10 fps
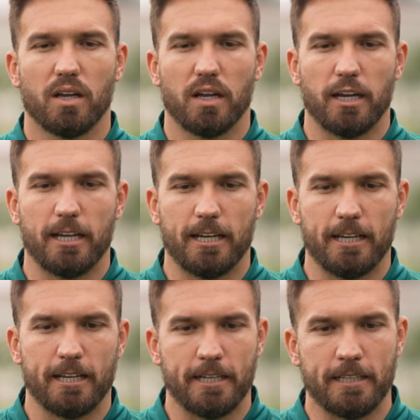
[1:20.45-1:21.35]

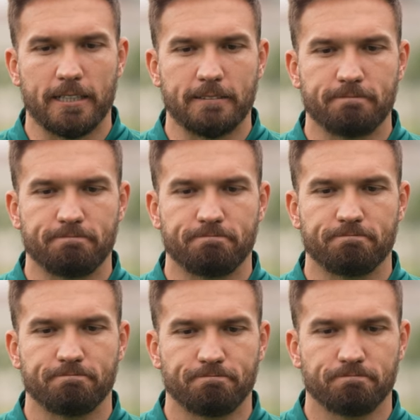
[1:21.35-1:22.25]
É,
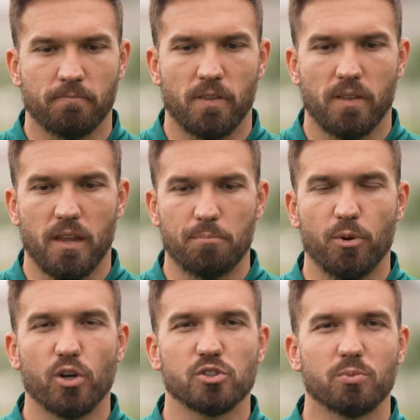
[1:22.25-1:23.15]
tá
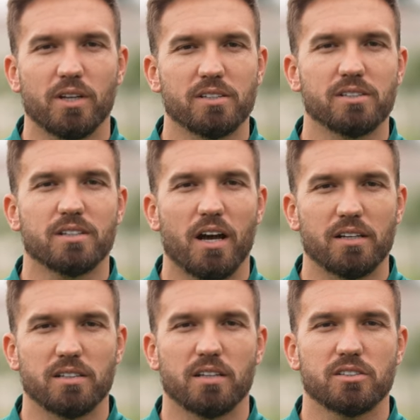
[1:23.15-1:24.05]
próximo desses
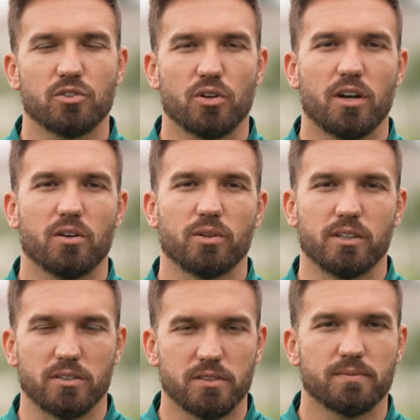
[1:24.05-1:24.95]
caras aí que se tornaram
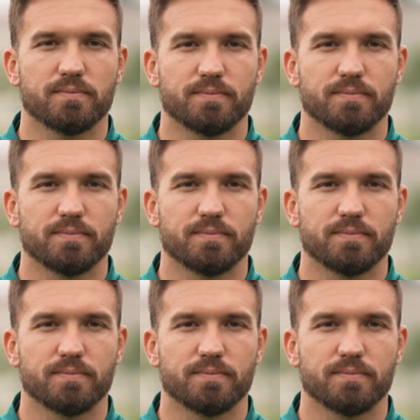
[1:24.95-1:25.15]
ídolos.